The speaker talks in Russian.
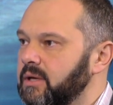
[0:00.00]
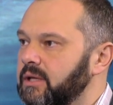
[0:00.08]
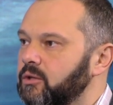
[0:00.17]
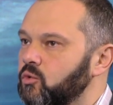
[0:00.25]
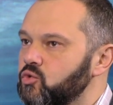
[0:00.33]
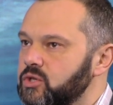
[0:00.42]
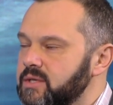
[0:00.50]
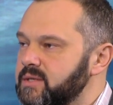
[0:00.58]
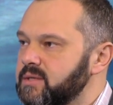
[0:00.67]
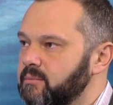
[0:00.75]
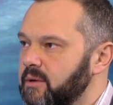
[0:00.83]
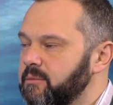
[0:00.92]
Это уже
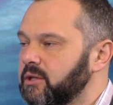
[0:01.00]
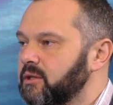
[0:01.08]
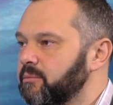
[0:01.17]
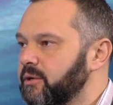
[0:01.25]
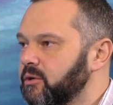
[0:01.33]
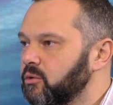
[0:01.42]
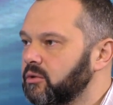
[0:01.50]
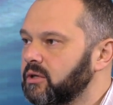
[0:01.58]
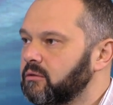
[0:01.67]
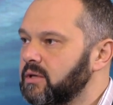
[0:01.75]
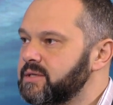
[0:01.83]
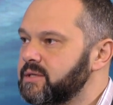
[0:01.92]
с момента
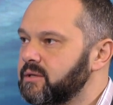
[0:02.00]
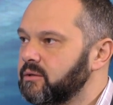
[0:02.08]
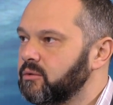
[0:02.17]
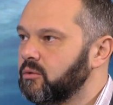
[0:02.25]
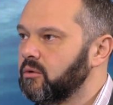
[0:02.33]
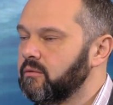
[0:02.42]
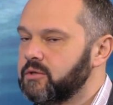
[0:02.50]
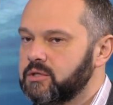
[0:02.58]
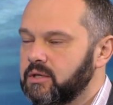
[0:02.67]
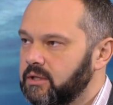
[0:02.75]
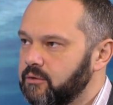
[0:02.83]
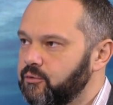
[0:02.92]
прихода к власти
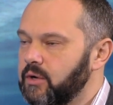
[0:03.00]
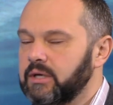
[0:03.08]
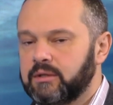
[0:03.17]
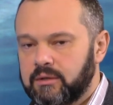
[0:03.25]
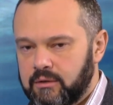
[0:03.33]
Януковича. Это факт?